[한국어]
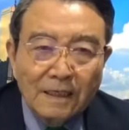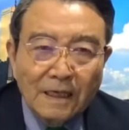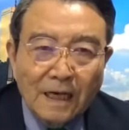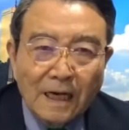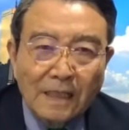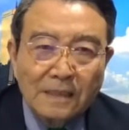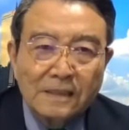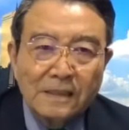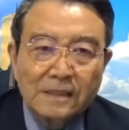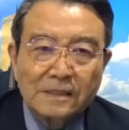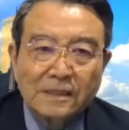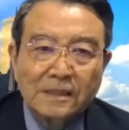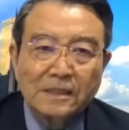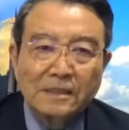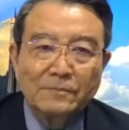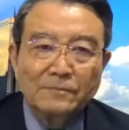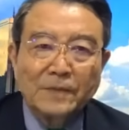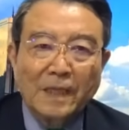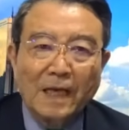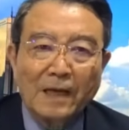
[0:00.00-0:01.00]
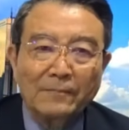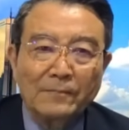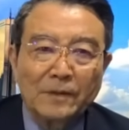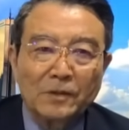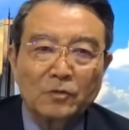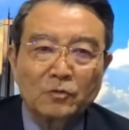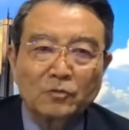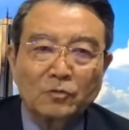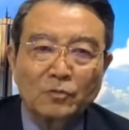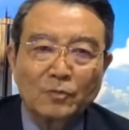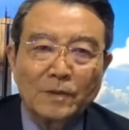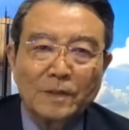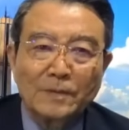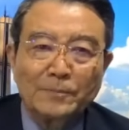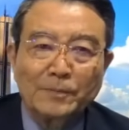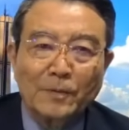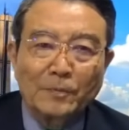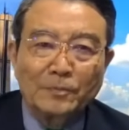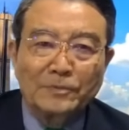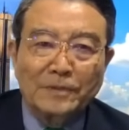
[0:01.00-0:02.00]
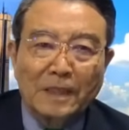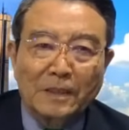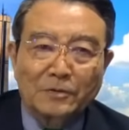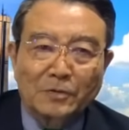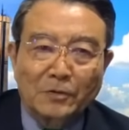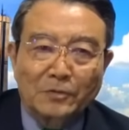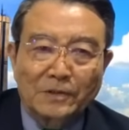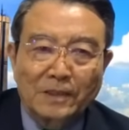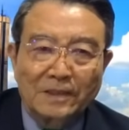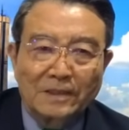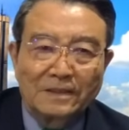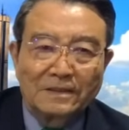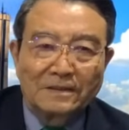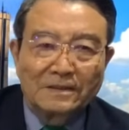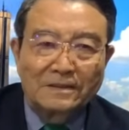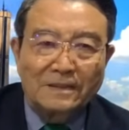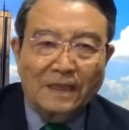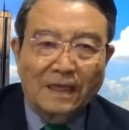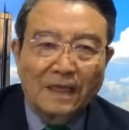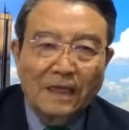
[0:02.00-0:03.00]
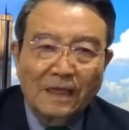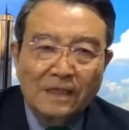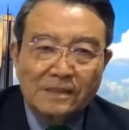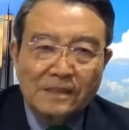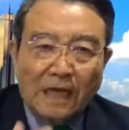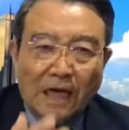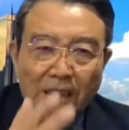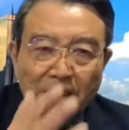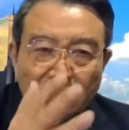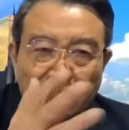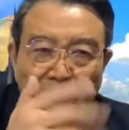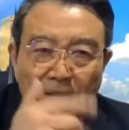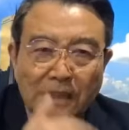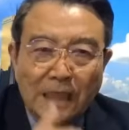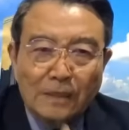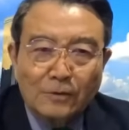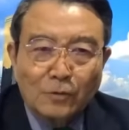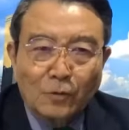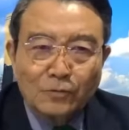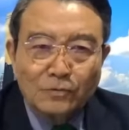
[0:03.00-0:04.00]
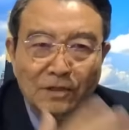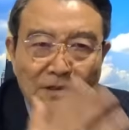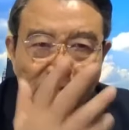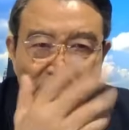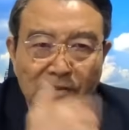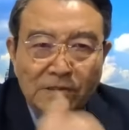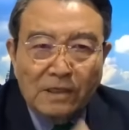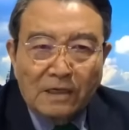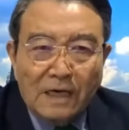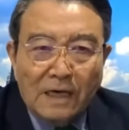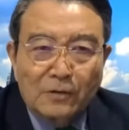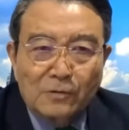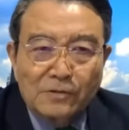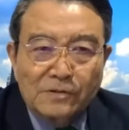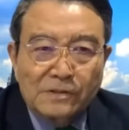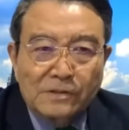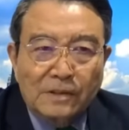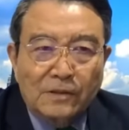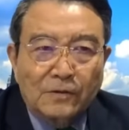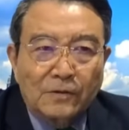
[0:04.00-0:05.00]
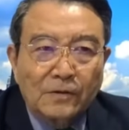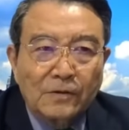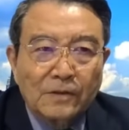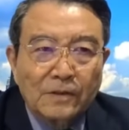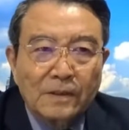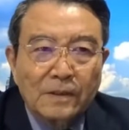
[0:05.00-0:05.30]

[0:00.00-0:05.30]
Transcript: 아니 지금 대한민국 국민이 뽑은 대통령이 있는데 자기가 대통령인 척하고 있어요.